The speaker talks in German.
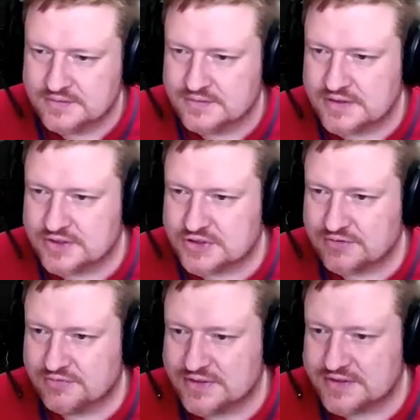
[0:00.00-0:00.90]
Vielleicht
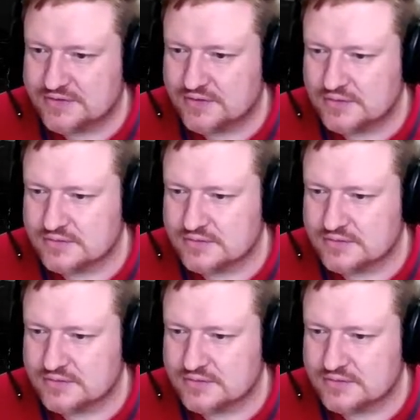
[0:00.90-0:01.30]
schaffen wir es ja noch.